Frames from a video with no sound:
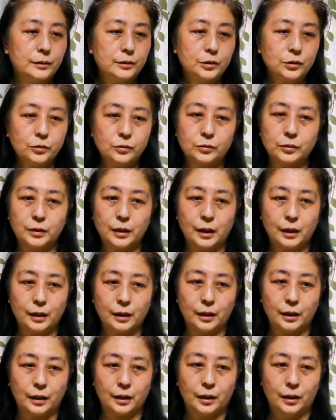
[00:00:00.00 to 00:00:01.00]
ちょっと
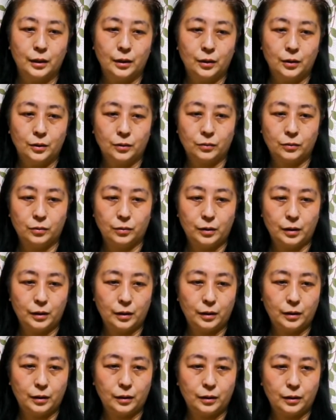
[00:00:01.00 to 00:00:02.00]
ねこ
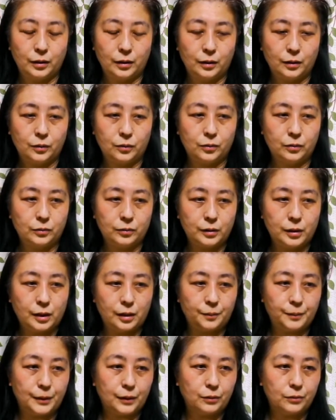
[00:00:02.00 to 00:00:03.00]
れこの
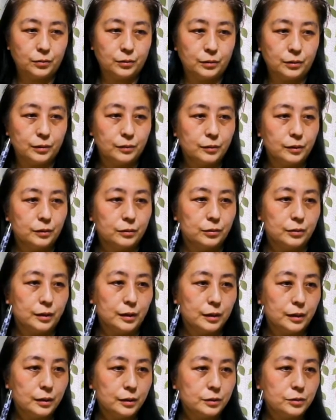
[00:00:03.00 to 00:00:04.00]
天秤プロではど
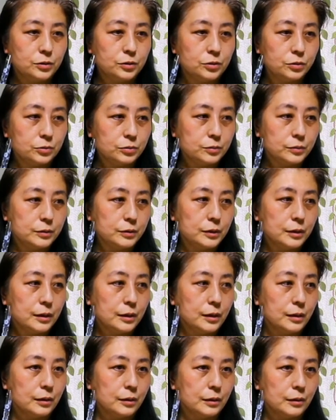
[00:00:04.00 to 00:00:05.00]
ないしようも
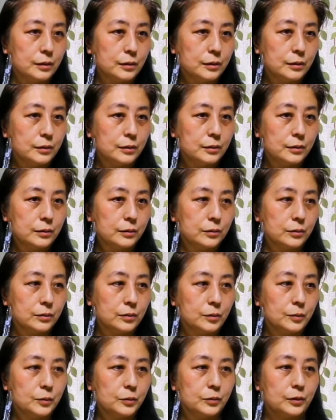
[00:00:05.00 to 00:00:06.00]
ないかなと
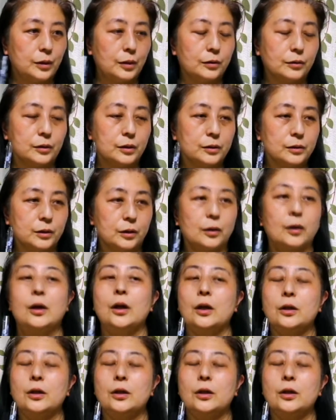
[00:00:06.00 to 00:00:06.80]
思ってるんですけど